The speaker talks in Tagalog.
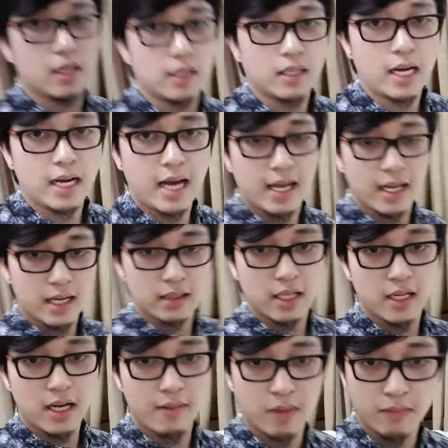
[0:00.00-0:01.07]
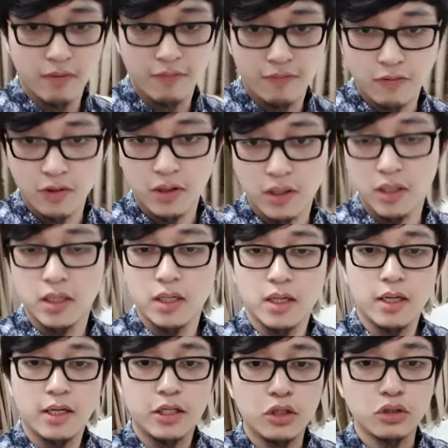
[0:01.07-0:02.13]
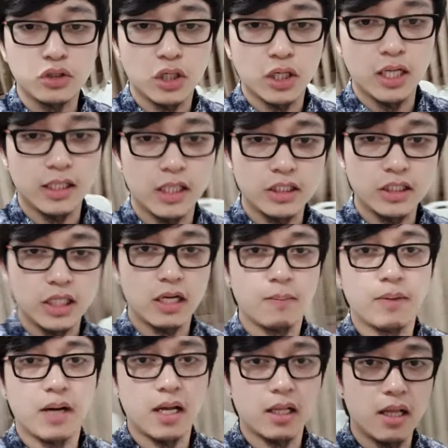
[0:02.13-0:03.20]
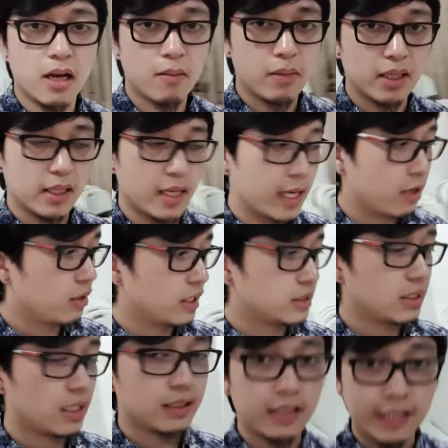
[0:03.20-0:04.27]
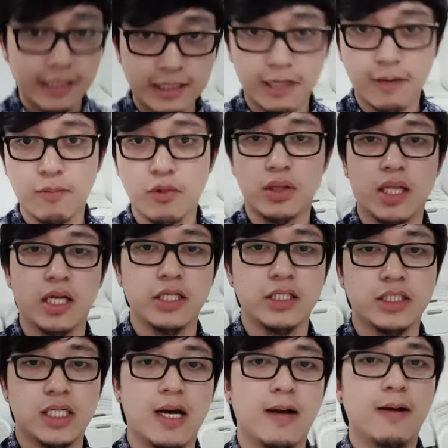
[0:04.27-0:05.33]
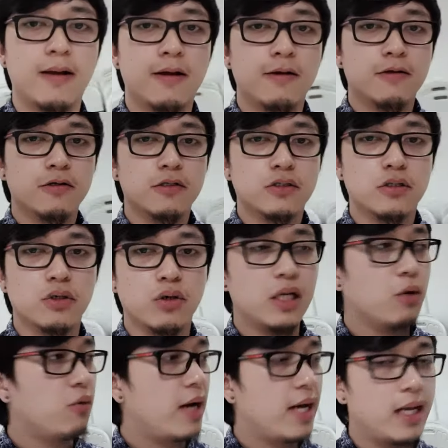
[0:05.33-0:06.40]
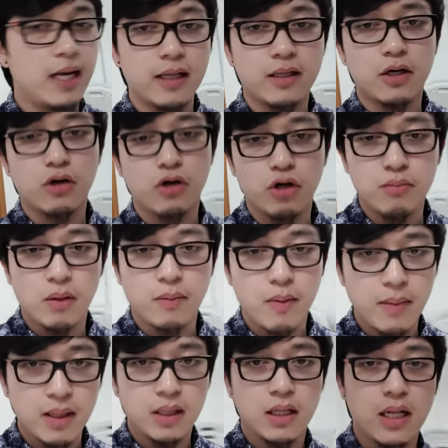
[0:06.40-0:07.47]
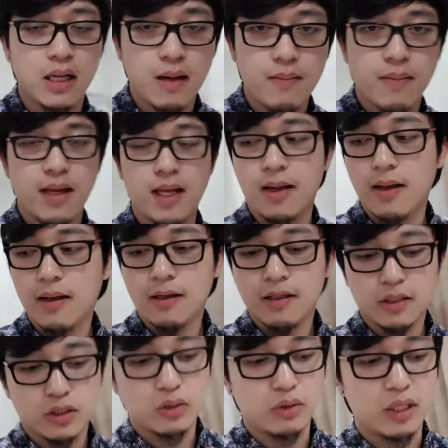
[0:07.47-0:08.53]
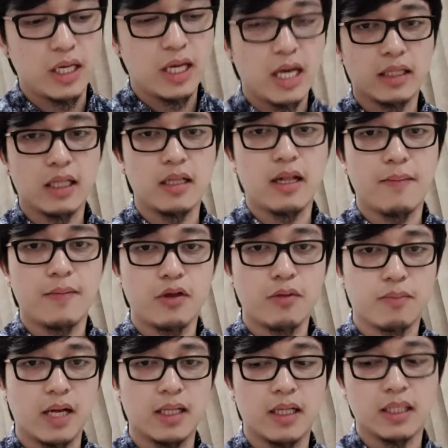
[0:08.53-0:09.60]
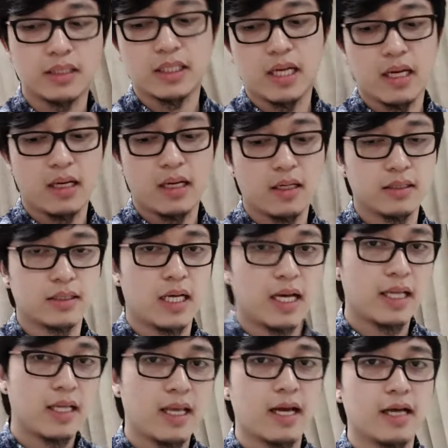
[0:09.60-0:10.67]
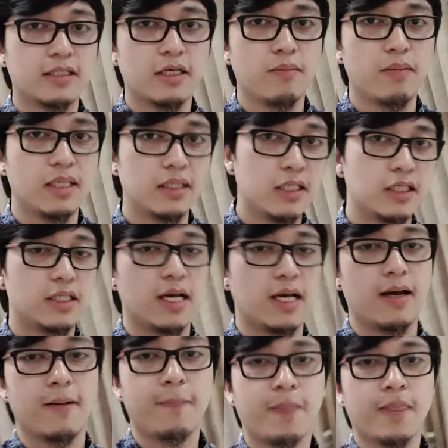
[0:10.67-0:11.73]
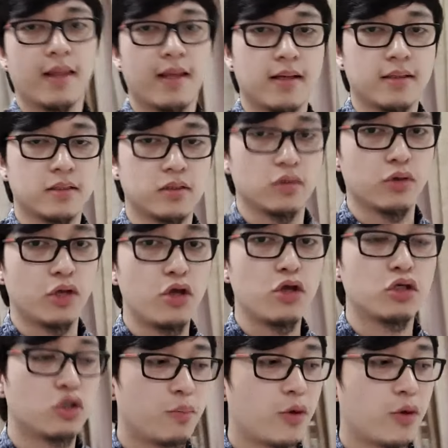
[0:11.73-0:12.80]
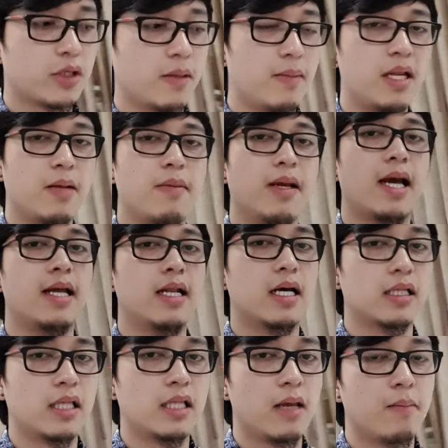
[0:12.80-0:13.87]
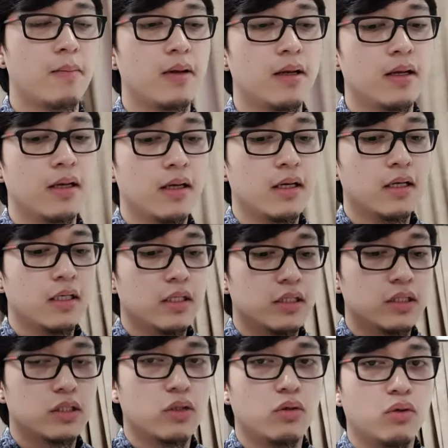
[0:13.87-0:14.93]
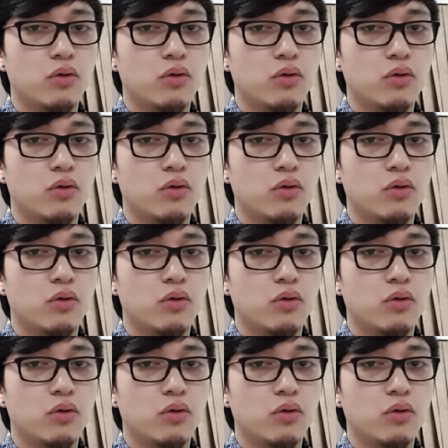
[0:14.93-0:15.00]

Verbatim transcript: Kagaya lang din namin before, user lang din siya ng product but ngayon is nagdi-distribute na rin siya. So in a while later on magmi-meet din kami. So ihatid namin yung product sa sa kanya kasi busy siya. So yun yung support na binibigay ng team. So,